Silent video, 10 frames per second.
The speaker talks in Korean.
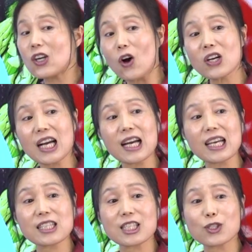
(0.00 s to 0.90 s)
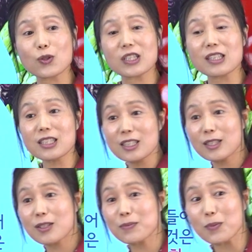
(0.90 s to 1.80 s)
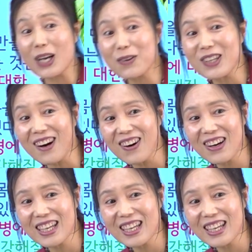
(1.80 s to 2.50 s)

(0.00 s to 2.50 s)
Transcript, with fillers: 건강해질 수 있는 뭐라고요?